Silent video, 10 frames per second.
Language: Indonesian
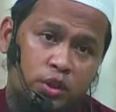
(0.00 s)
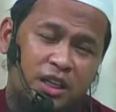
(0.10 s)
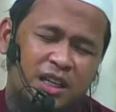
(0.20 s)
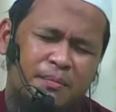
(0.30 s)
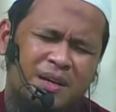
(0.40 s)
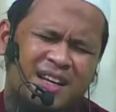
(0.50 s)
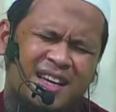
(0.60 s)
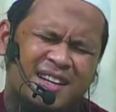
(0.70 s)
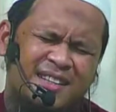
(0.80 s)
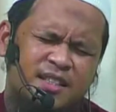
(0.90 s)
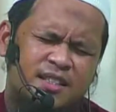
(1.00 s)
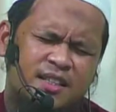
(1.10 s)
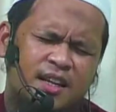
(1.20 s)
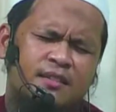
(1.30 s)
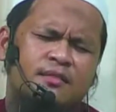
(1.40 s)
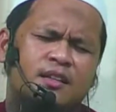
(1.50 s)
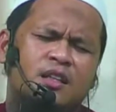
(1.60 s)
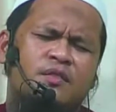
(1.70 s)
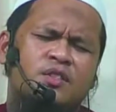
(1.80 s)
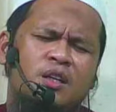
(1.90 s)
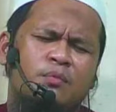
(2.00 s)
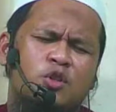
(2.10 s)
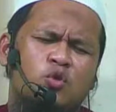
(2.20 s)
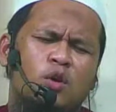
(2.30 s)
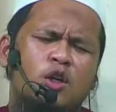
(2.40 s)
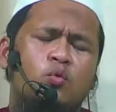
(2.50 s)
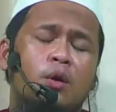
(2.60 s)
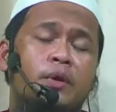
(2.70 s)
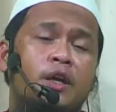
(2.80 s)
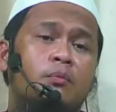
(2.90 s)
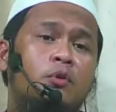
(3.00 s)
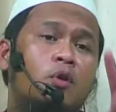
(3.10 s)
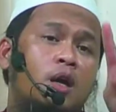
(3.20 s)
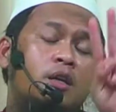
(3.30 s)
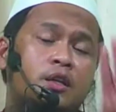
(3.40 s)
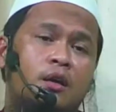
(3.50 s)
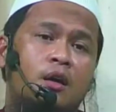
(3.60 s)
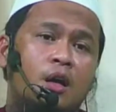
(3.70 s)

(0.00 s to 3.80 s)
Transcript: illa malakan zinan kata Nabi SAW kecuali dua malaikat mendoakan dia.